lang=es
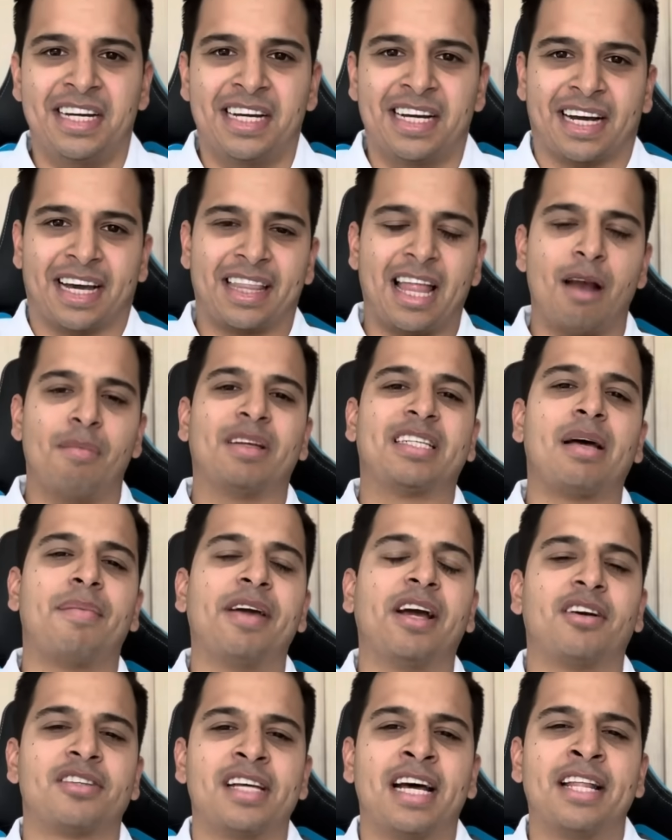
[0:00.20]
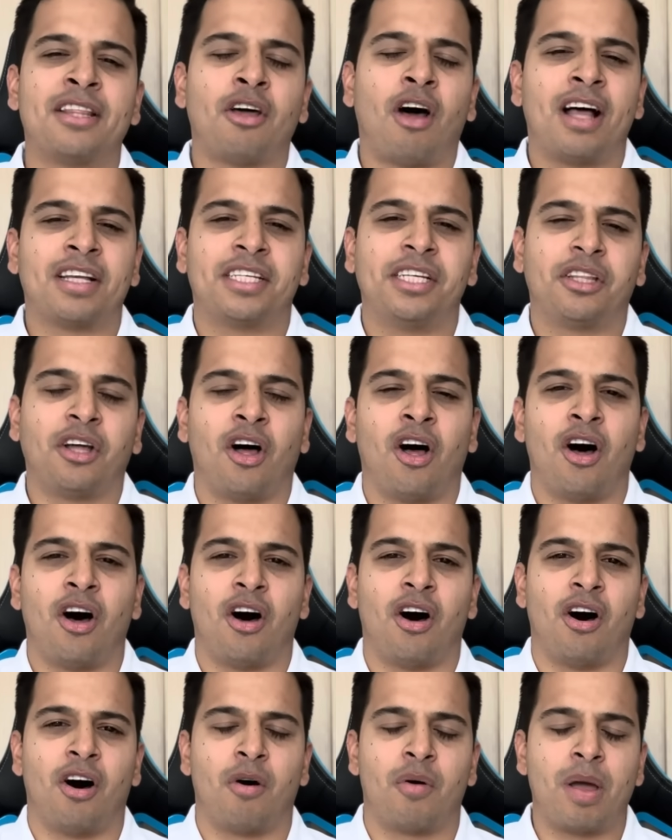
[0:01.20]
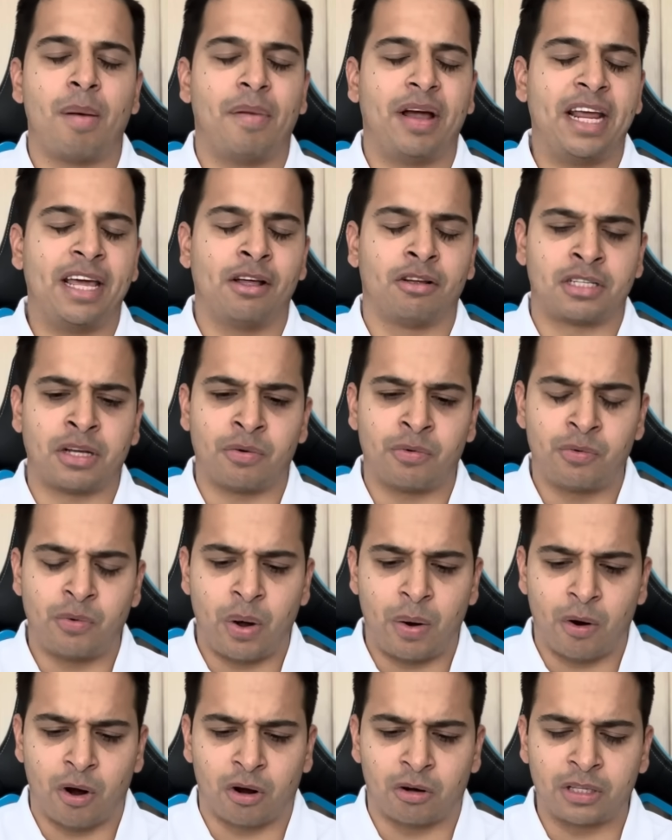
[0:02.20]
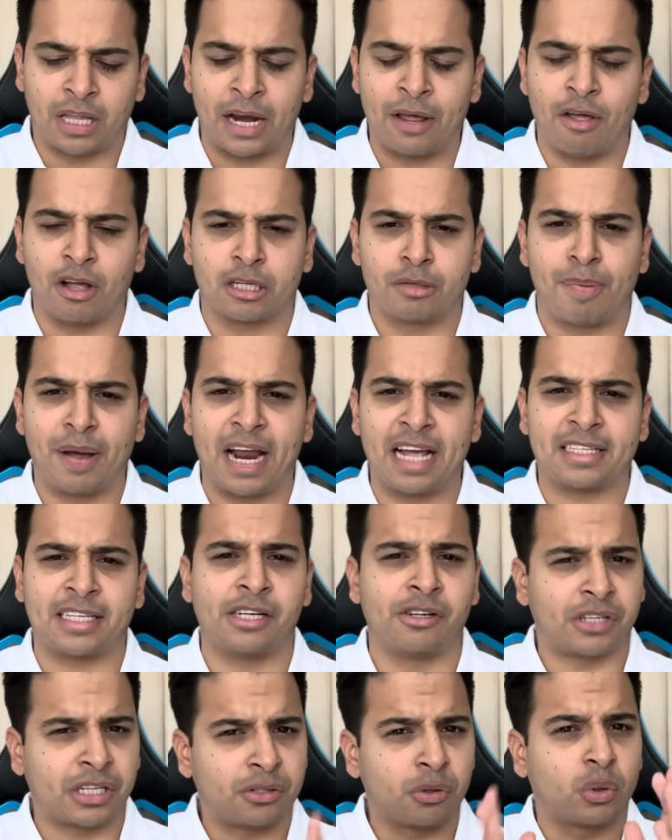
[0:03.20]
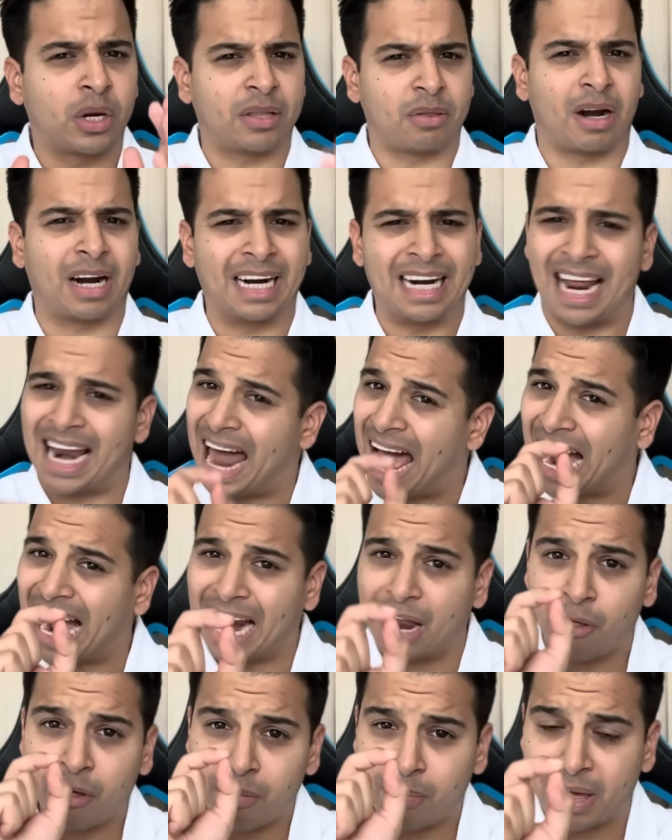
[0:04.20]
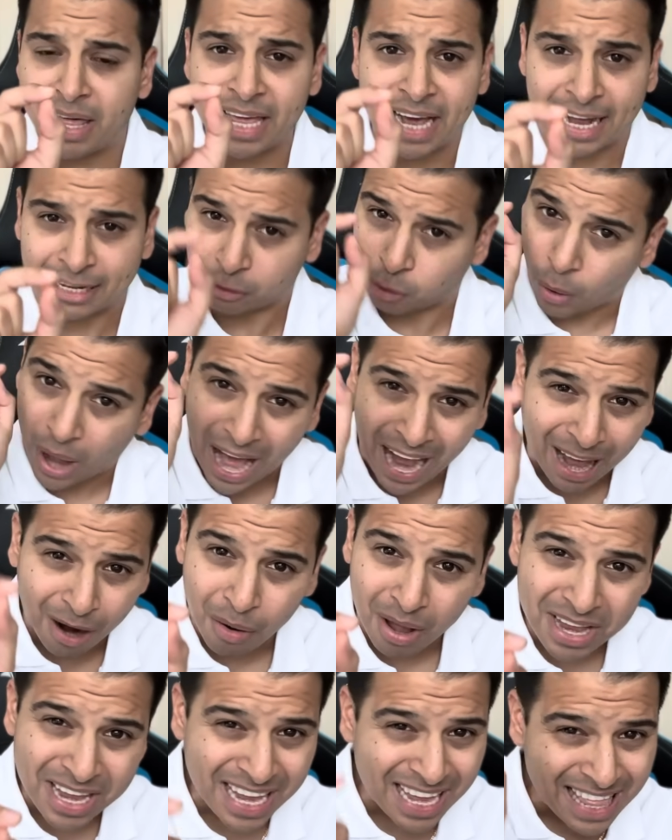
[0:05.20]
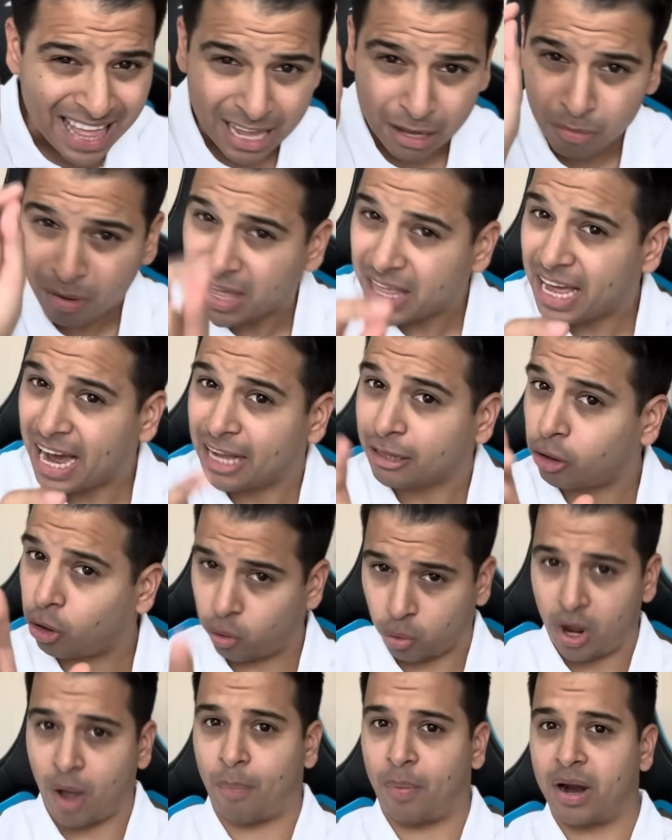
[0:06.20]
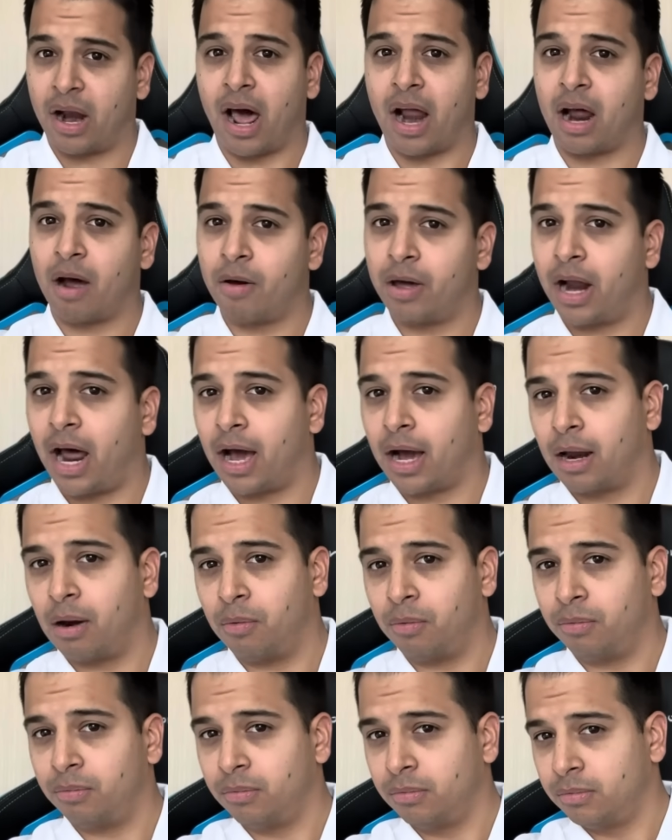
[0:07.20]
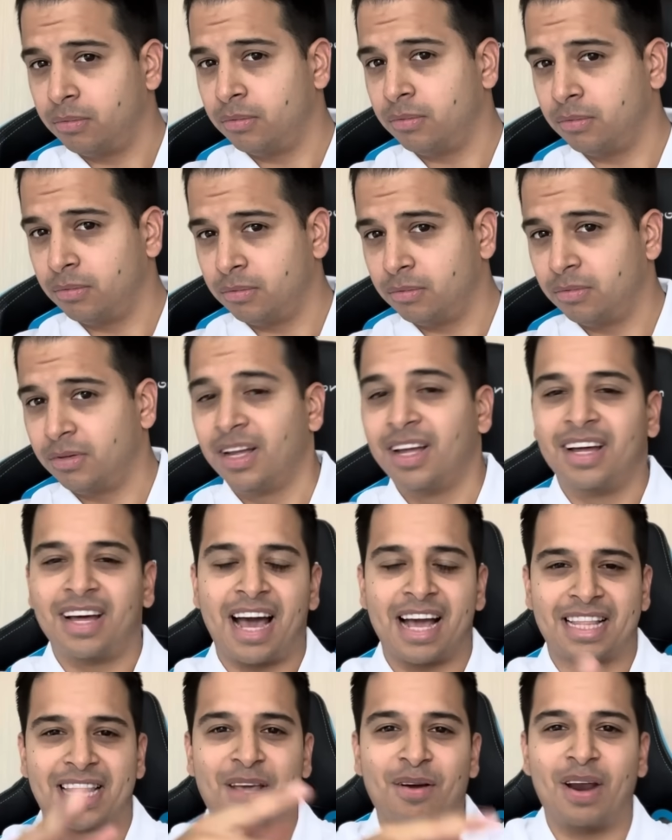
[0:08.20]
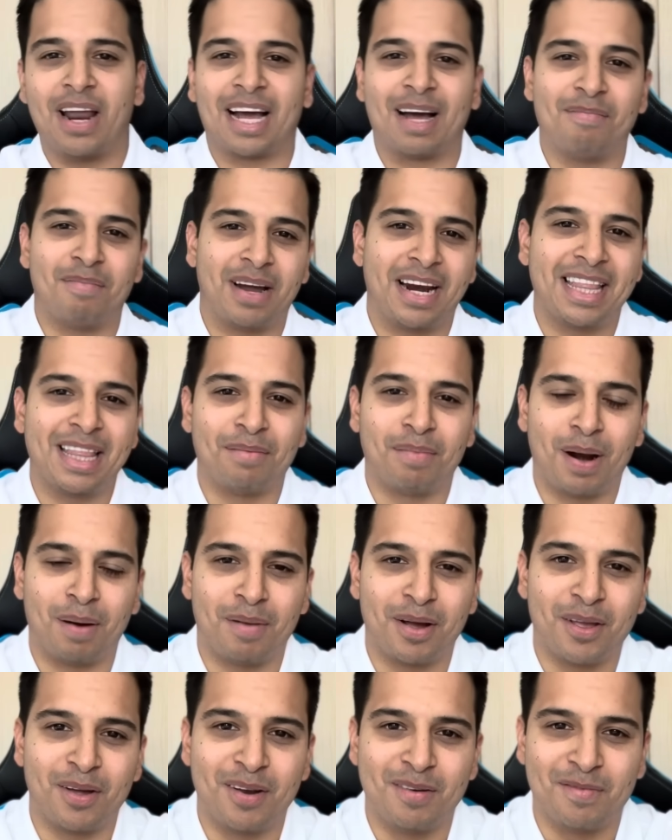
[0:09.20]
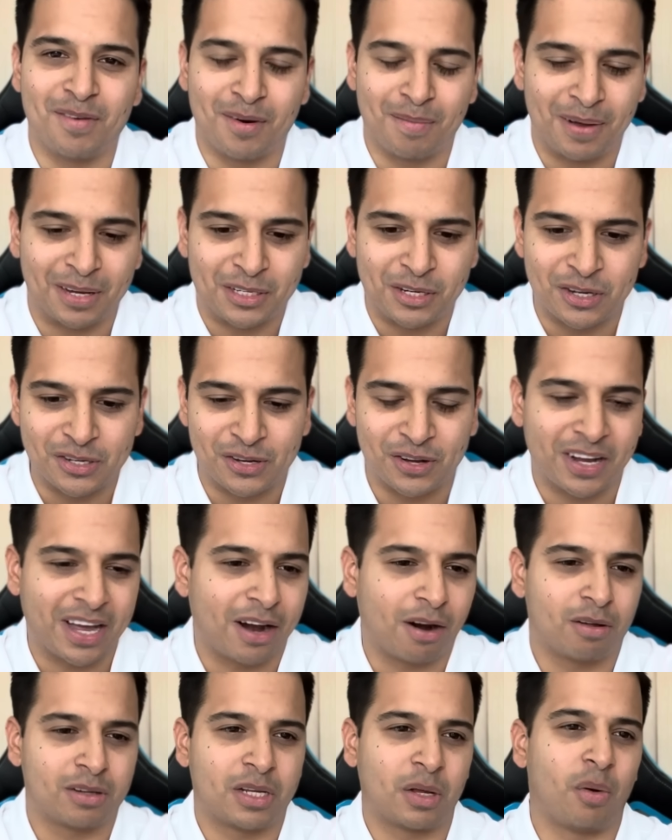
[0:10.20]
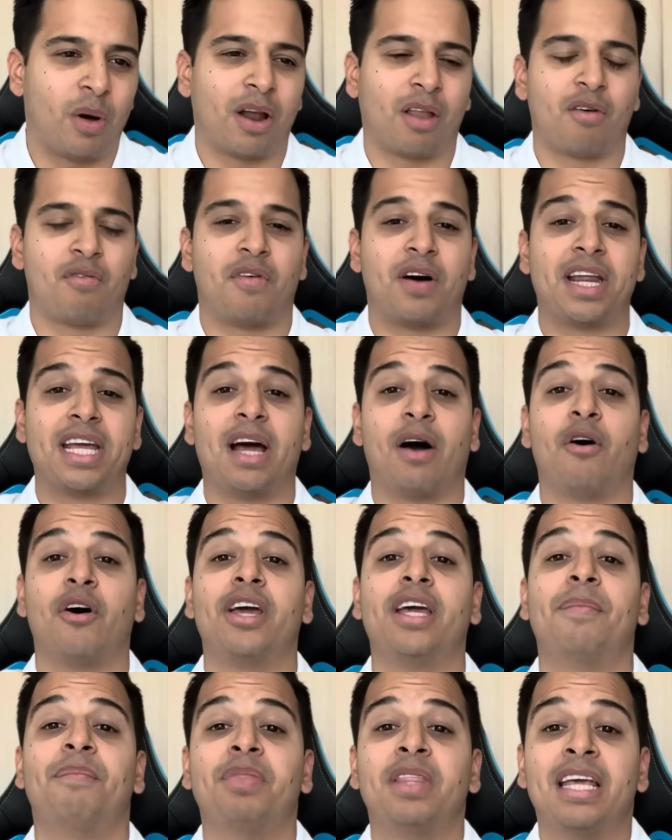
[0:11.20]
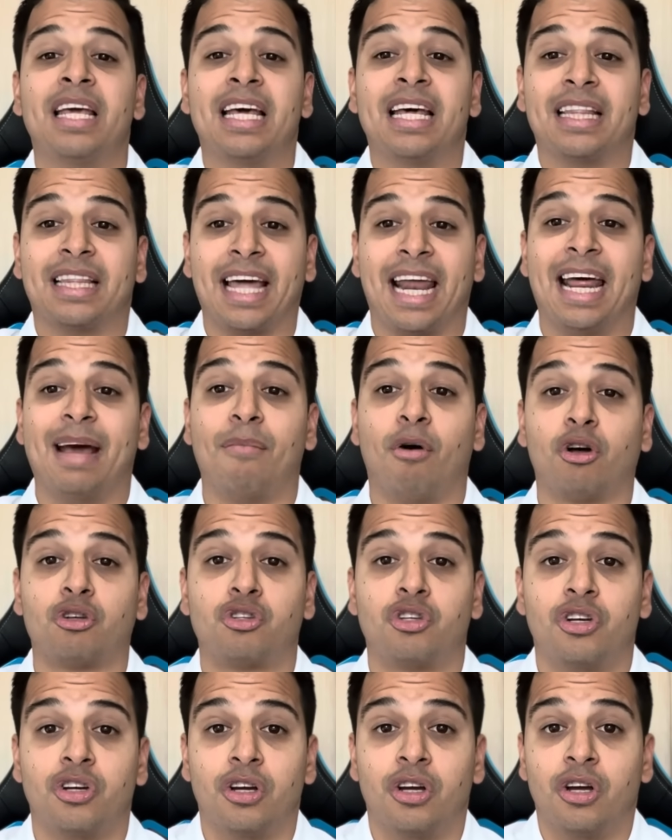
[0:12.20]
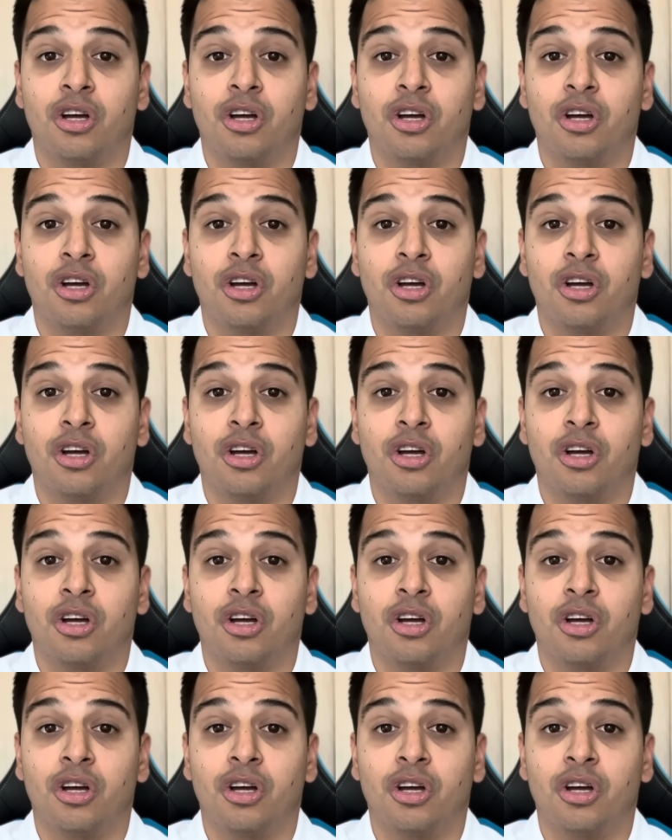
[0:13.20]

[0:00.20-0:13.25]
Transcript: ¿Qué tal mis amigos? Sean todas y todos bienvenidos a un nuevo contenido express. Si no se ha suscrito al canal, hágalo de inmediato, hágalo allí de inmediato, lo voy a esperar, a ver, hágalo. Active la campanita para mayor información, soy Carlos Eduardo Faría. Hoy tenemos